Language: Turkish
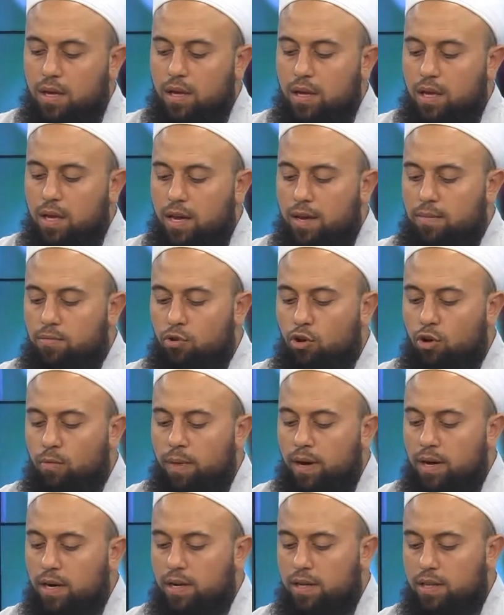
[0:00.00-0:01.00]
İbn
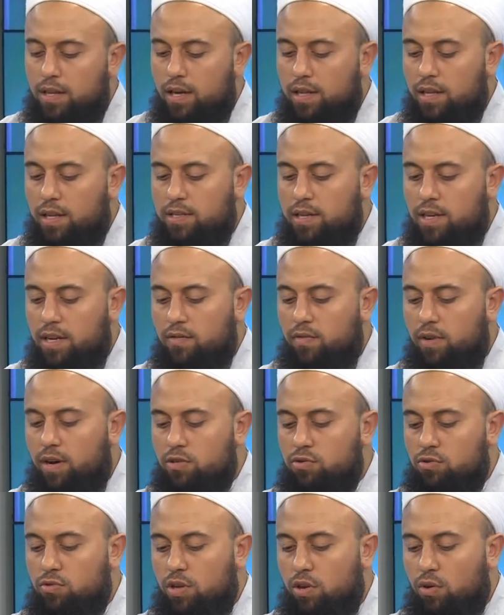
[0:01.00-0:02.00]
Ömer radıyallahu anh rivayet
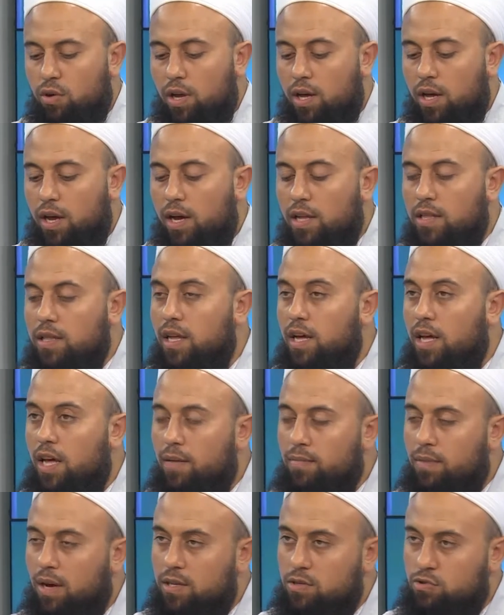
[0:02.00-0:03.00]
olduğuna göre Allah hem
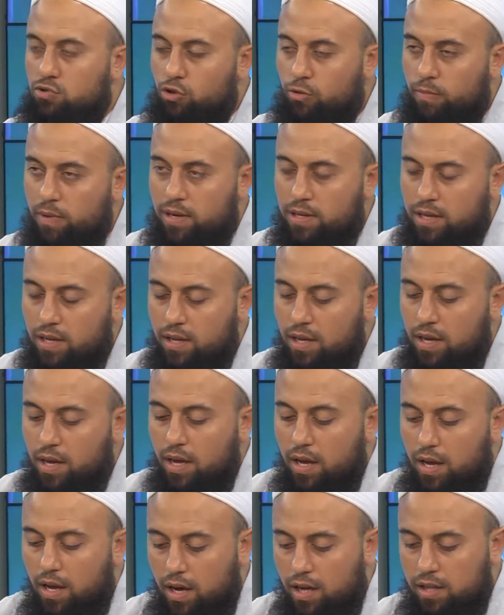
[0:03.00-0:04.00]
Hazreti Ömer'den
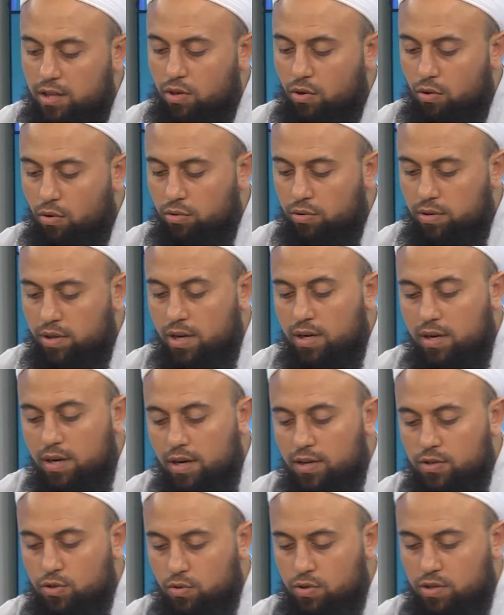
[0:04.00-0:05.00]
hem de oğlundan
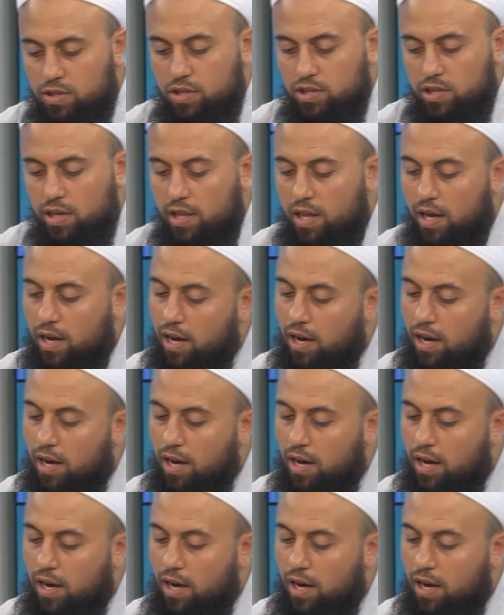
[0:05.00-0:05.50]
razı olsun inşallah.